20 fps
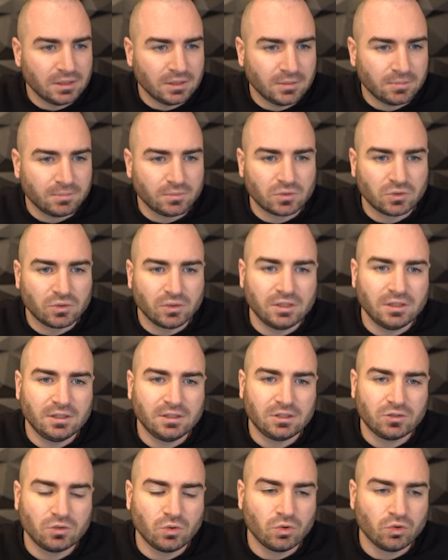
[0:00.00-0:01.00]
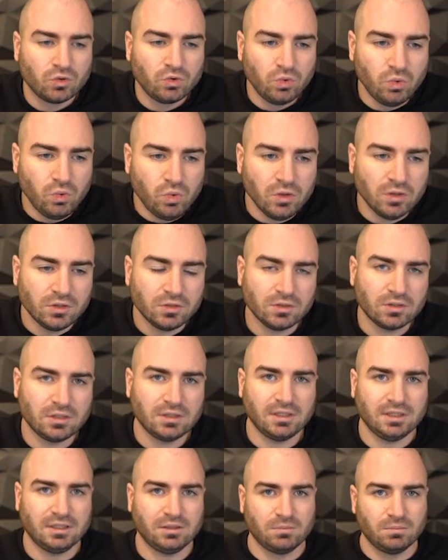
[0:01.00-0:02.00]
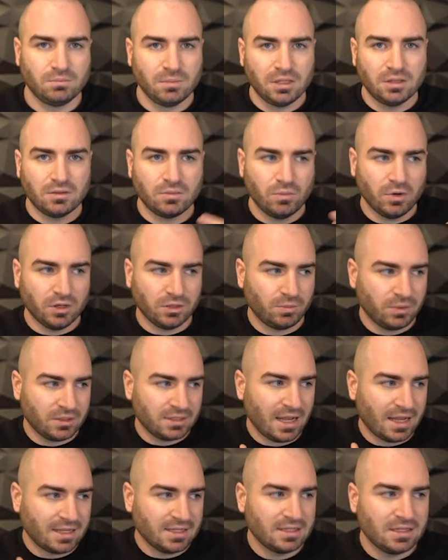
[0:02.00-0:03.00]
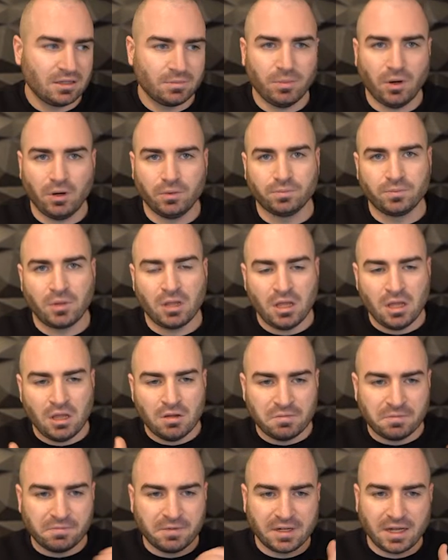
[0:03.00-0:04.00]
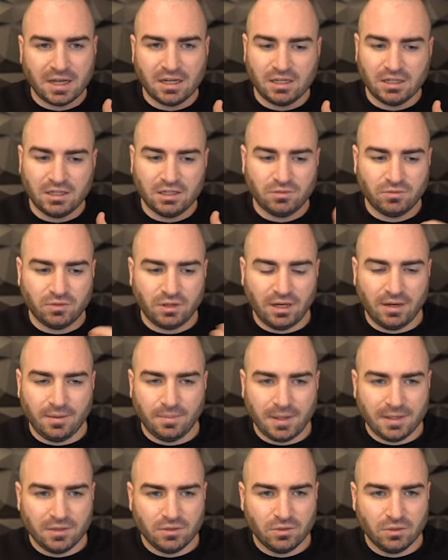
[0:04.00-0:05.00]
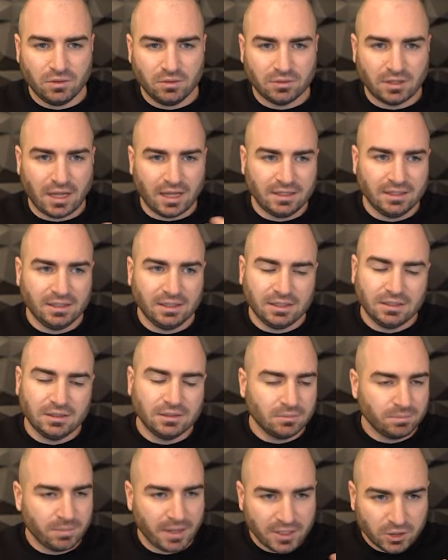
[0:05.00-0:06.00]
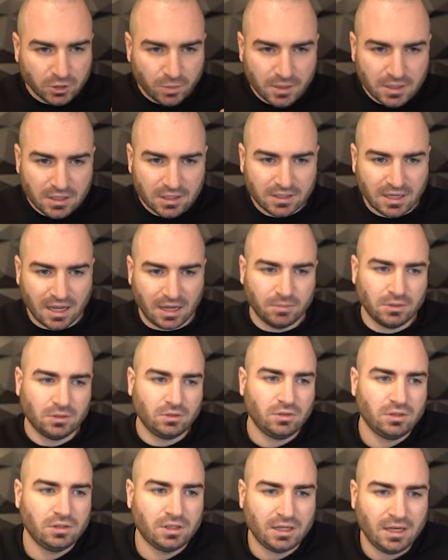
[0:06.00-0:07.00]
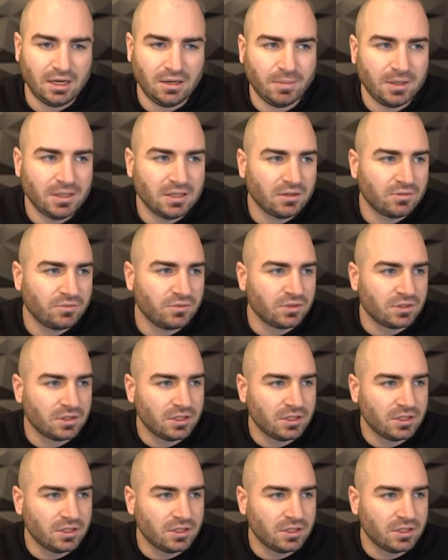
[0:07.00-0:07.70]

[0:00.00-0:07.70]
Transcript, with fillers: ähm, so eine Struktur sozusagen mit WordPress an sich bauen. Und wir kennen das von Elementor und anderen Page-Bildern, die haben natürlich Elemente für